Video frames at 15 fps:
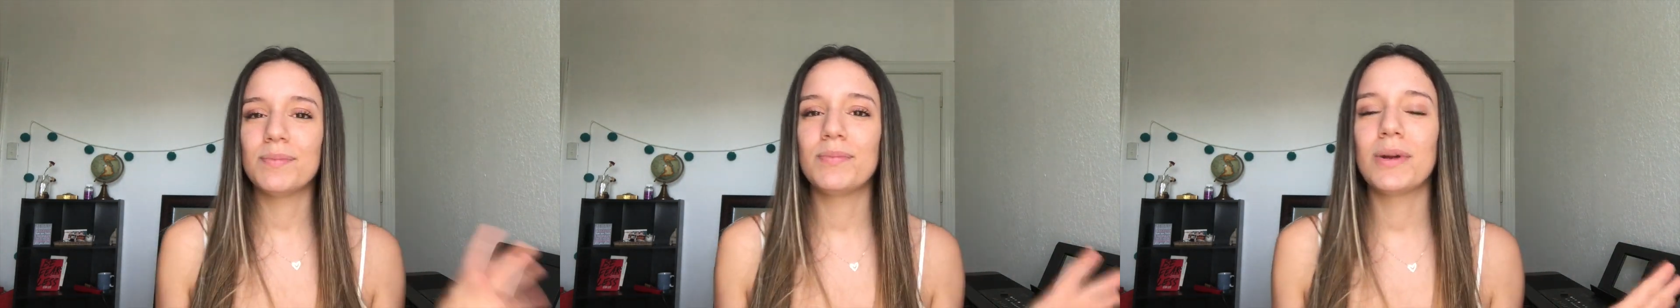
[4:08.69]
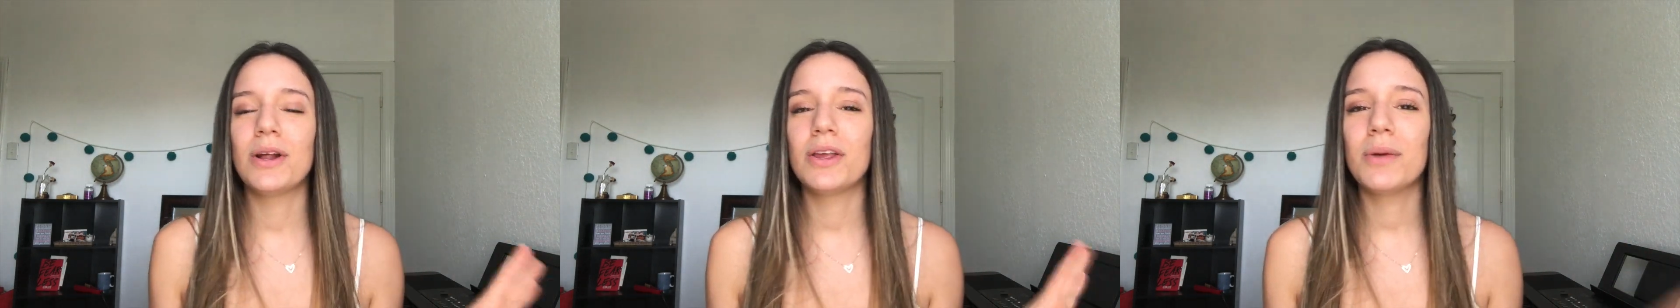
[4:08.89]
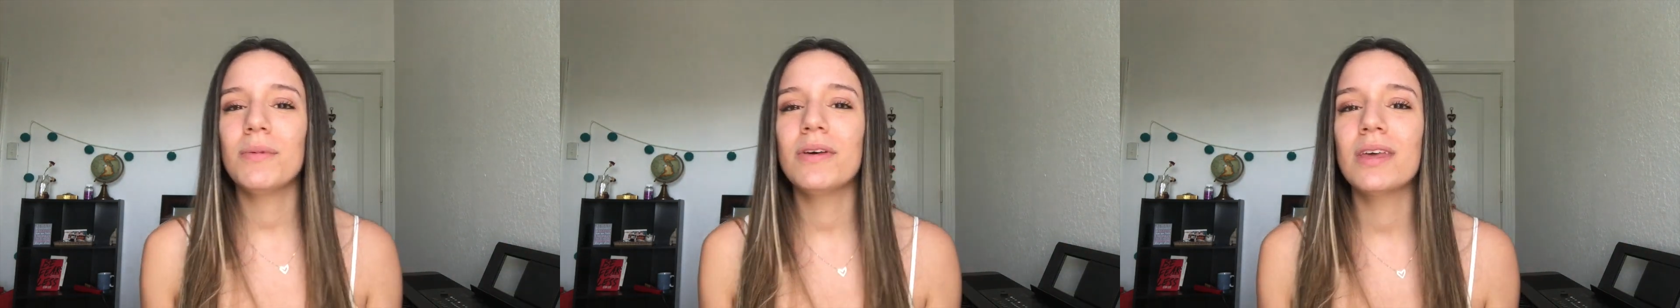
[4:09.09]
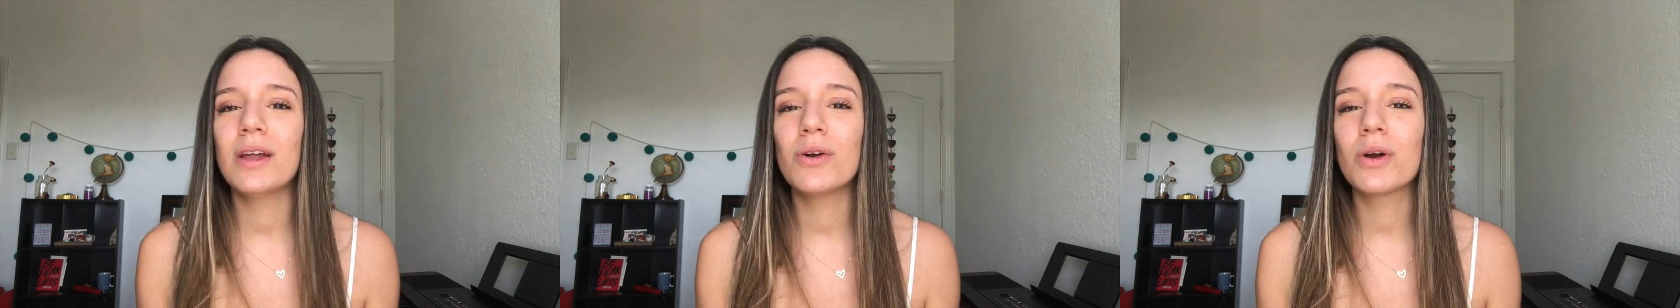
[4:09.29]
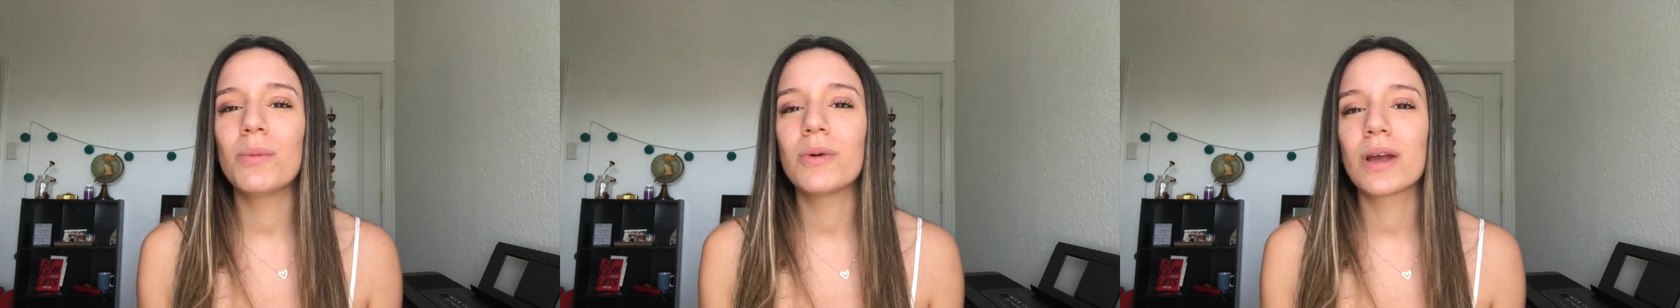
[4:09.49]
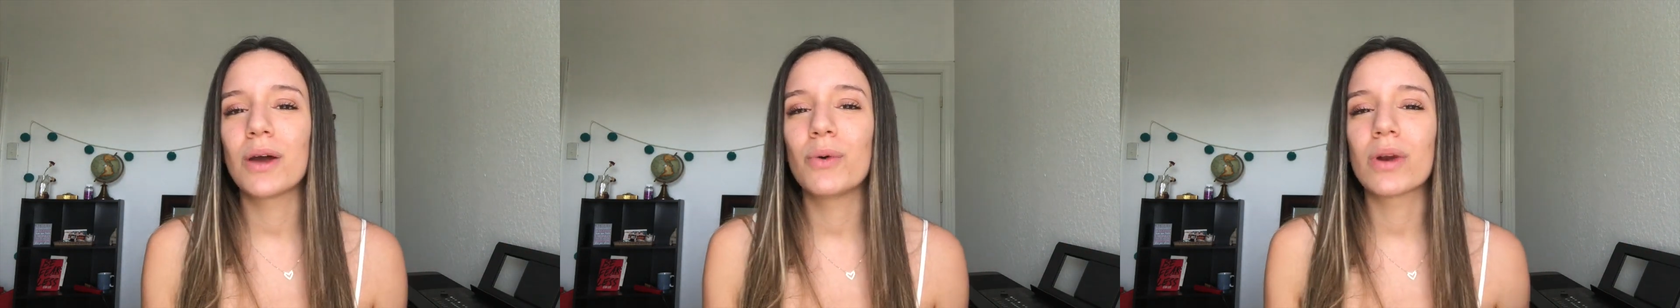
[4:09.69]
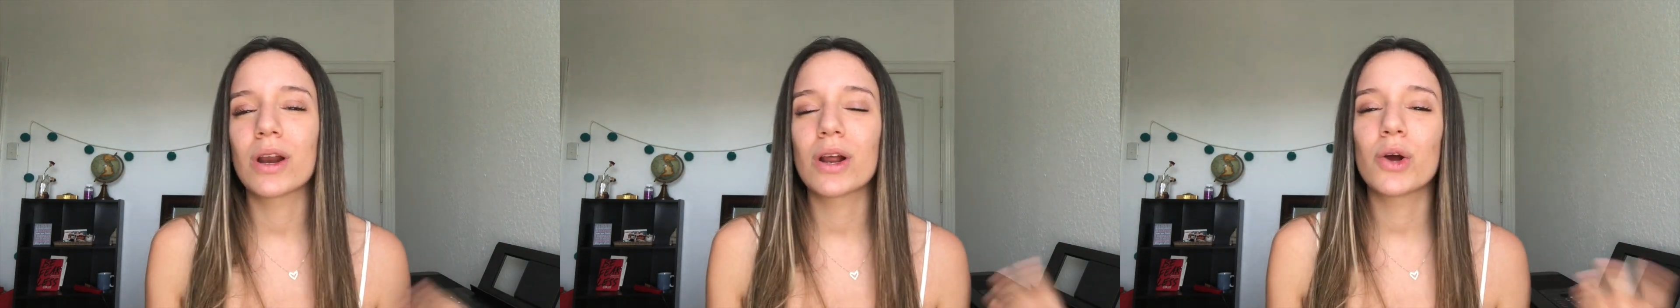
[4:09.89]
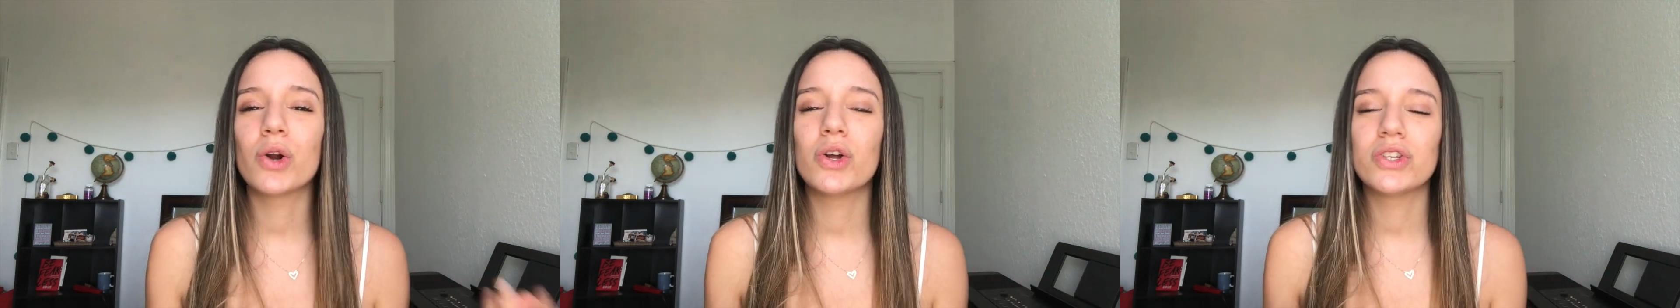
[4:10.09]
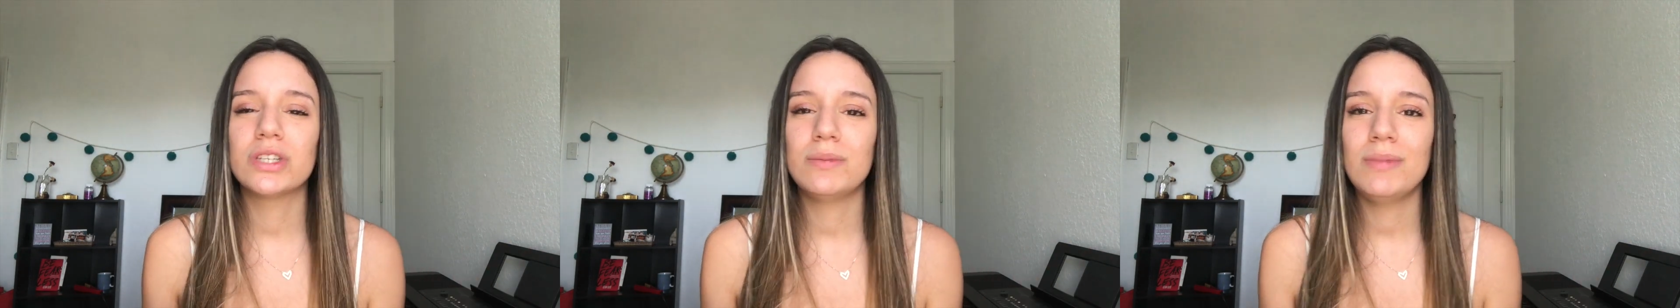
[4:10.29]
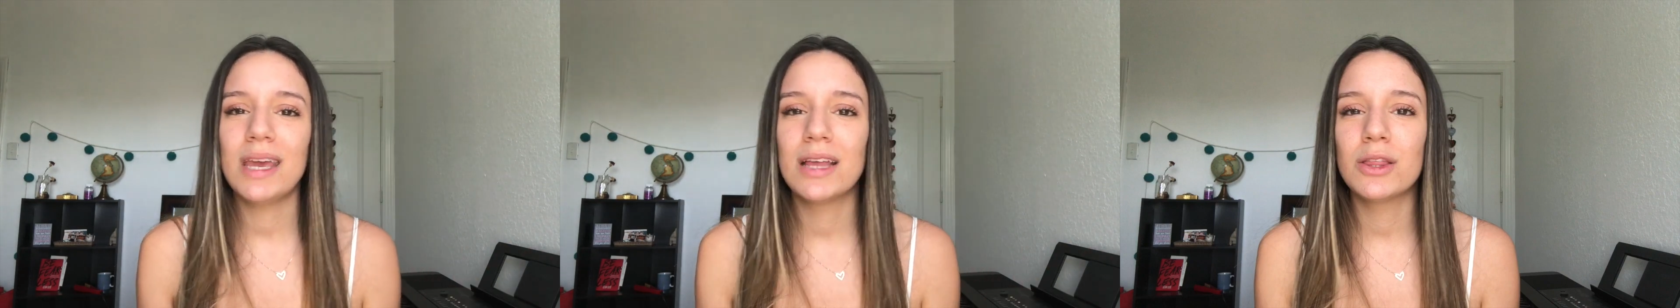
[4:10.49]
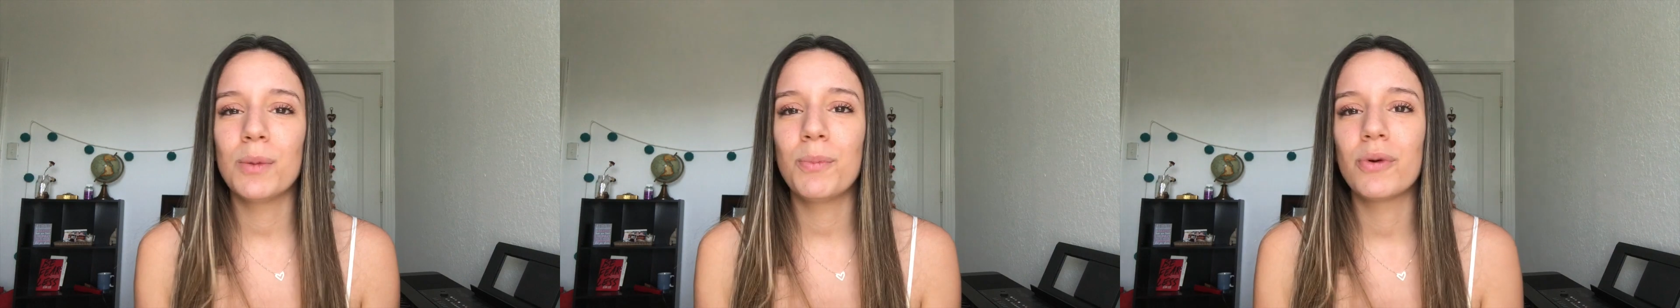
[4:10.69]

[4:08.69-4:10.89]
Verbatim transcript: pero ellos me dieron como que un reconocimiento